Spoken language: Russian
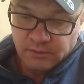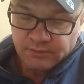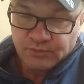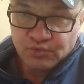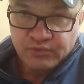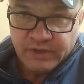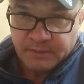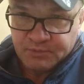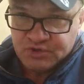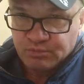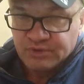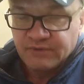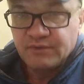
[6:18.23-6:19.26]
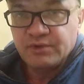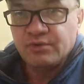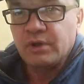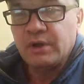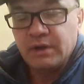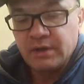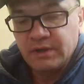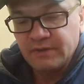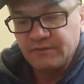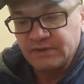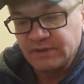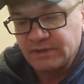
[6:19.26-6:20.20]
Ну, я почему-то верю
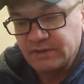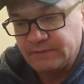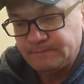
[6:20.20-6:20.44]
в этот.